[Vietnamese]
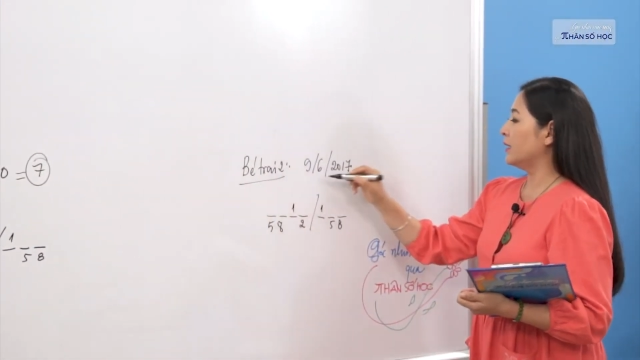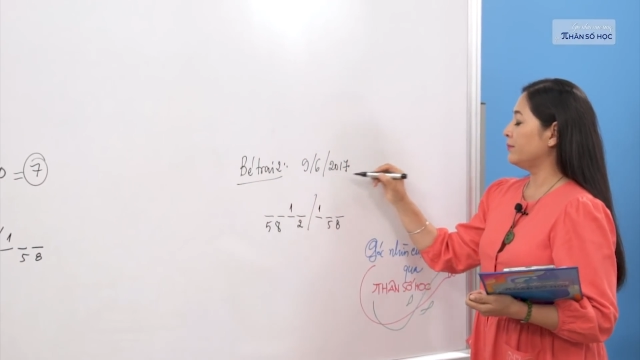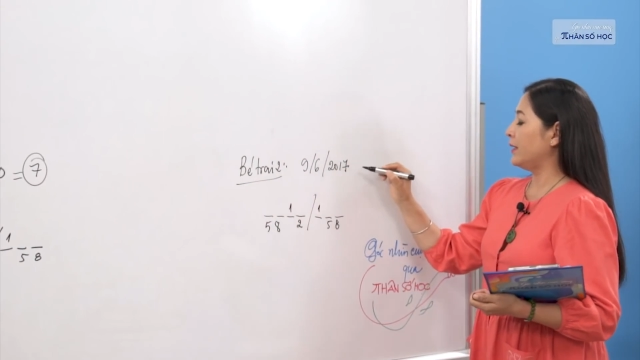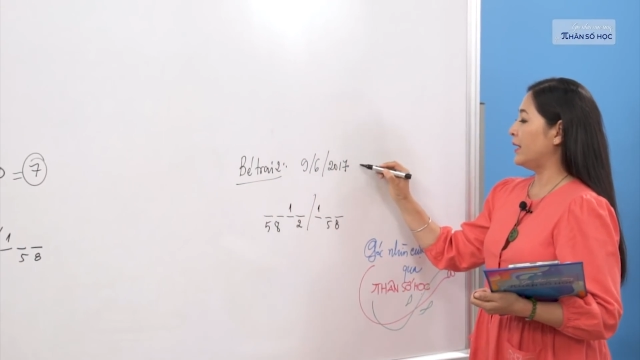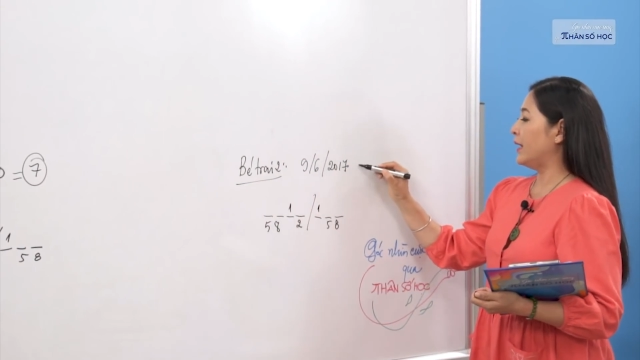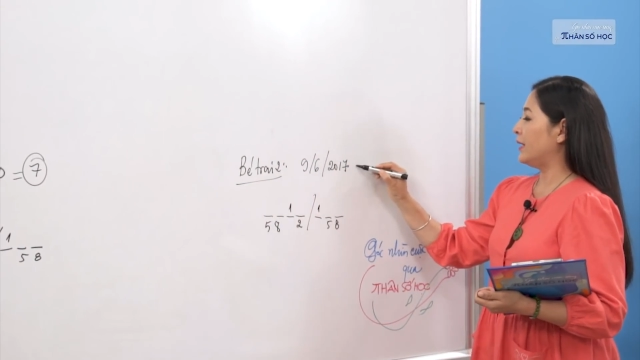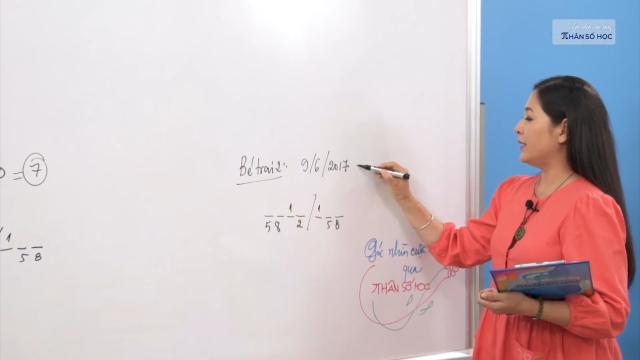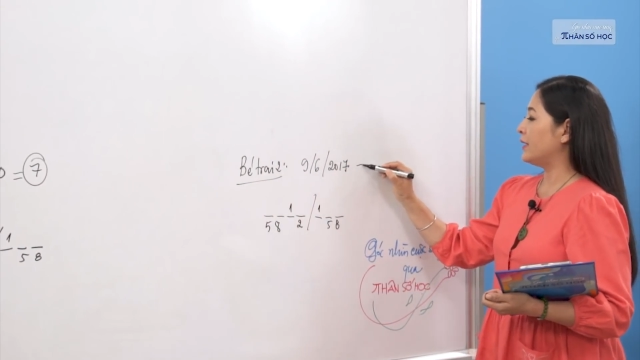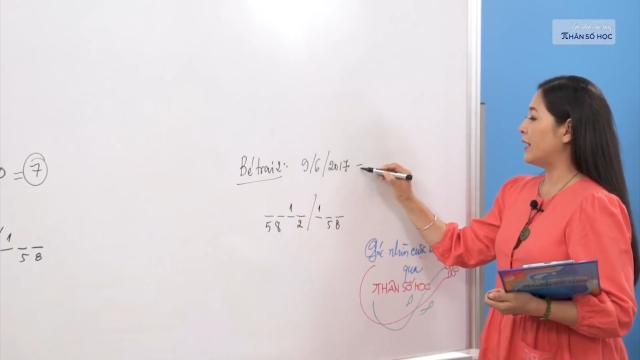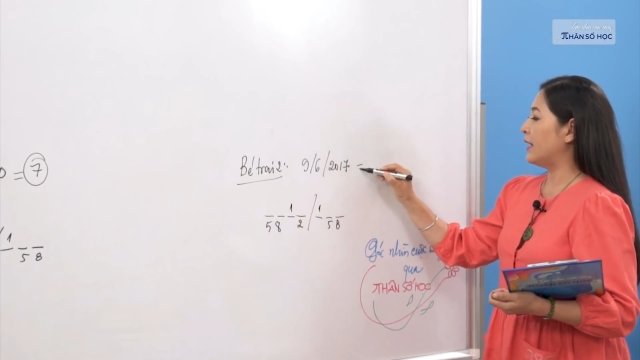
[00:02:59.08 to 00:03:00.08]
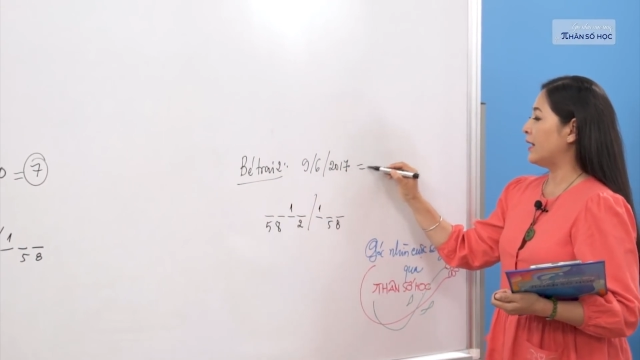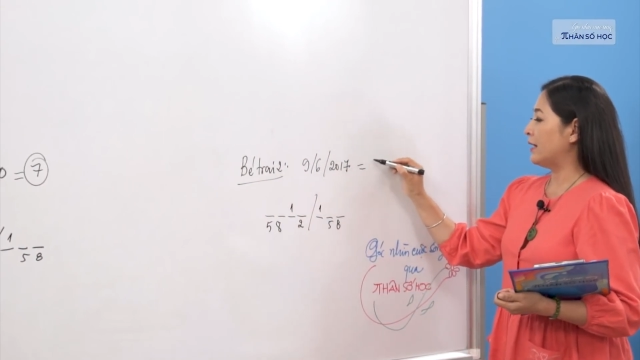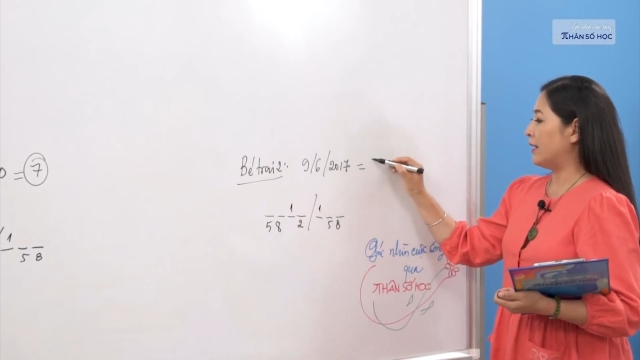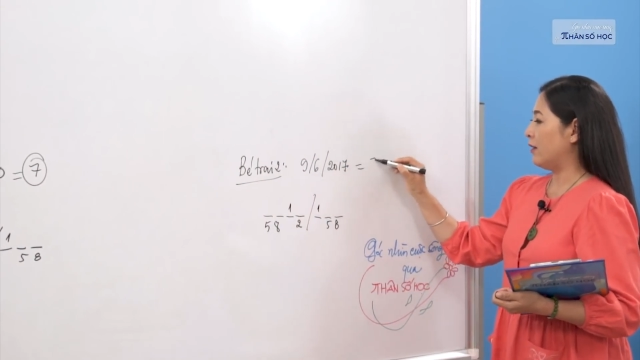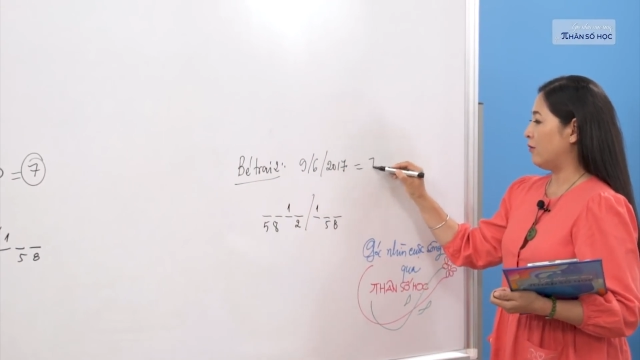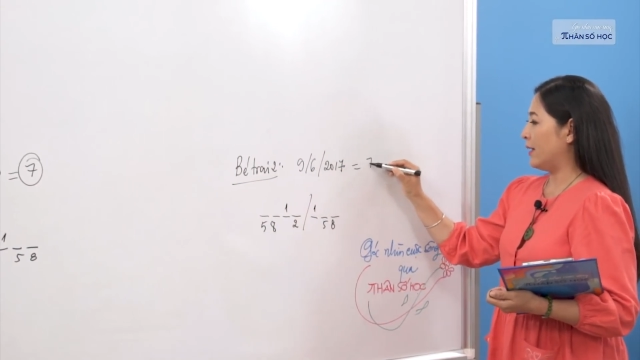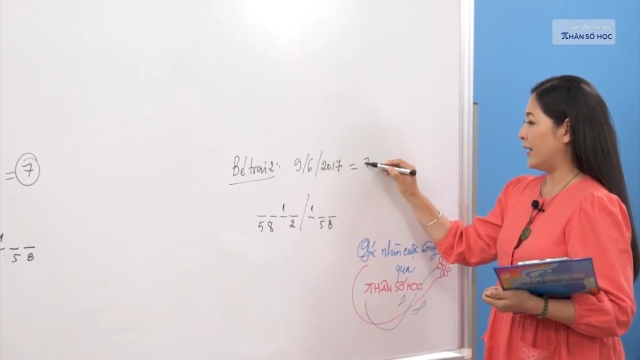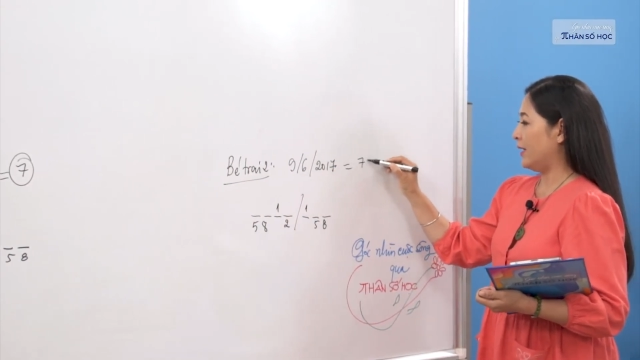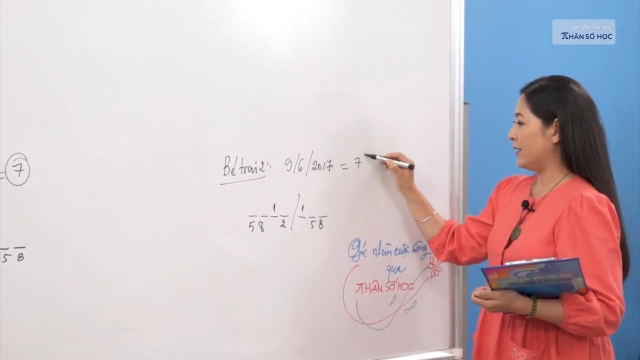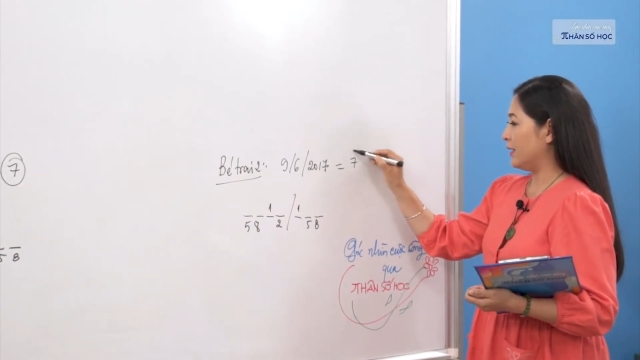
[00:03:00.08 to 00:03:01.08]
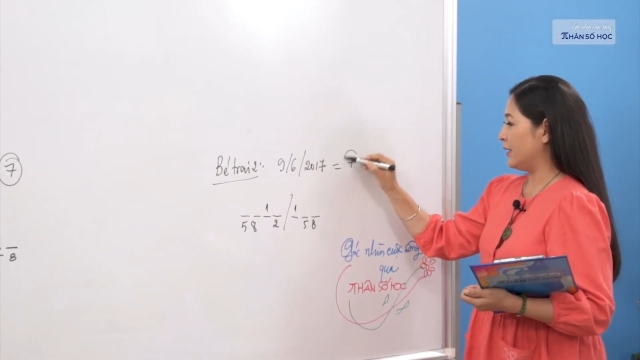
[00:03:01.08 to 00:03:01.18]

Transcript: hết mấy này ra là đều 7.